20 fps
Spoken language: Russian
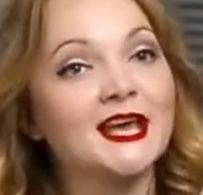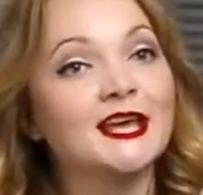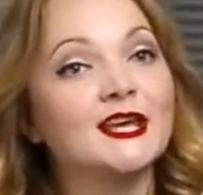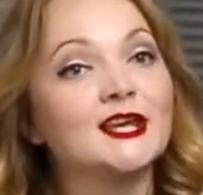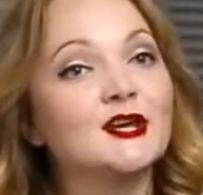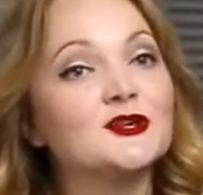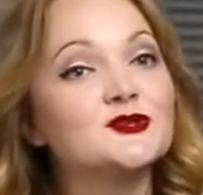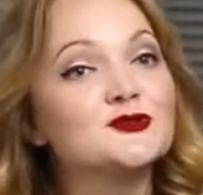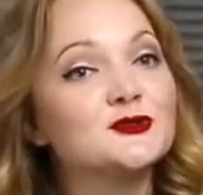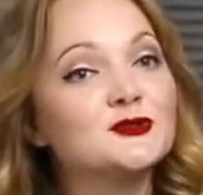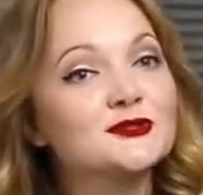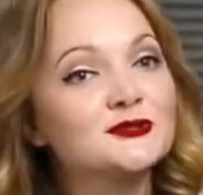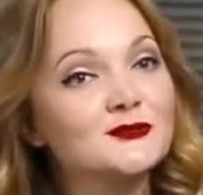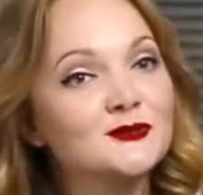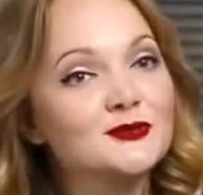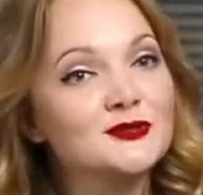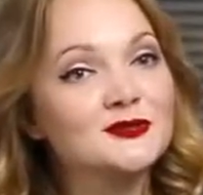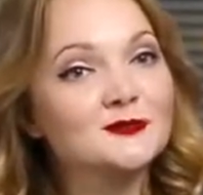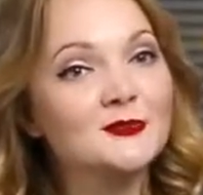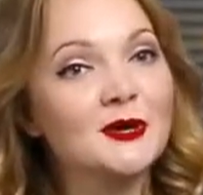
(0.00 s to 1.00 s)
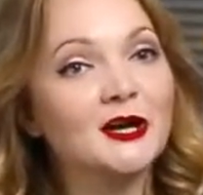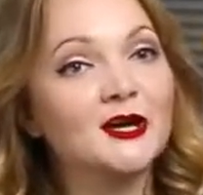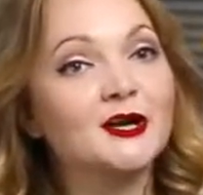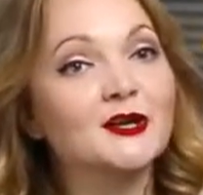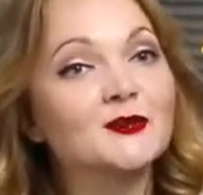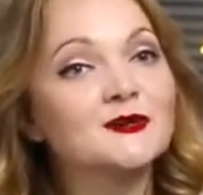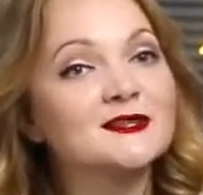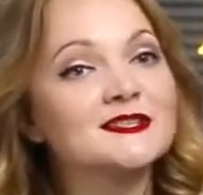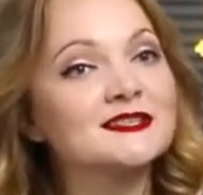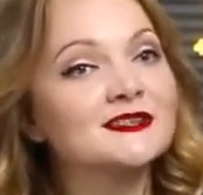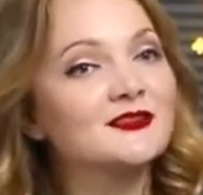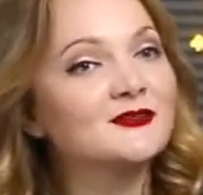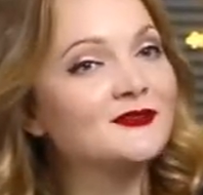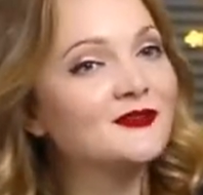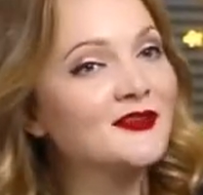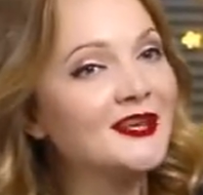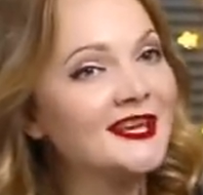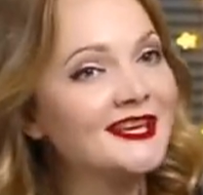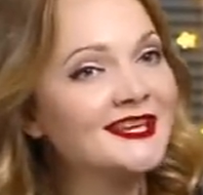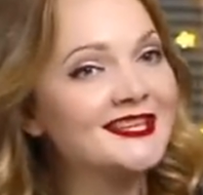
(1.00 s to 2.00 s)
и я чувствую себя крестной
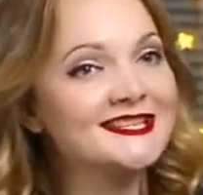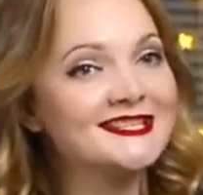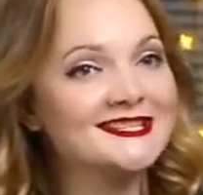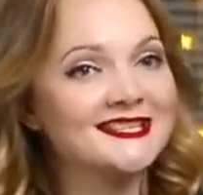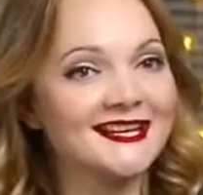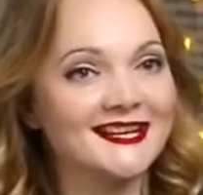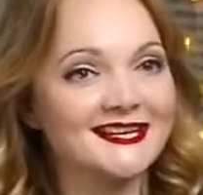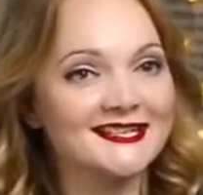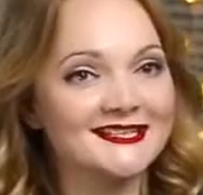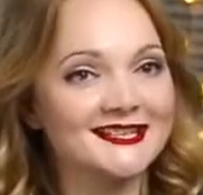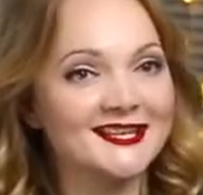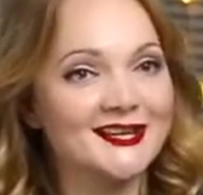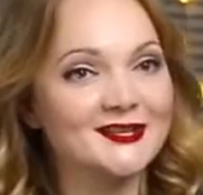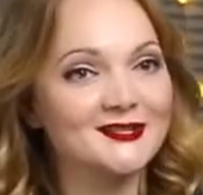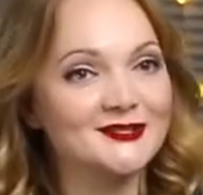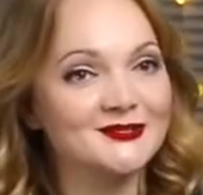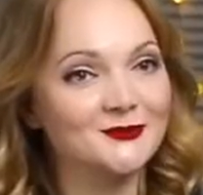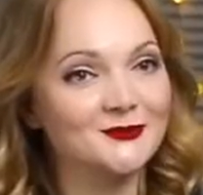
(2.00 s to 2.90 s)
феей из сказки о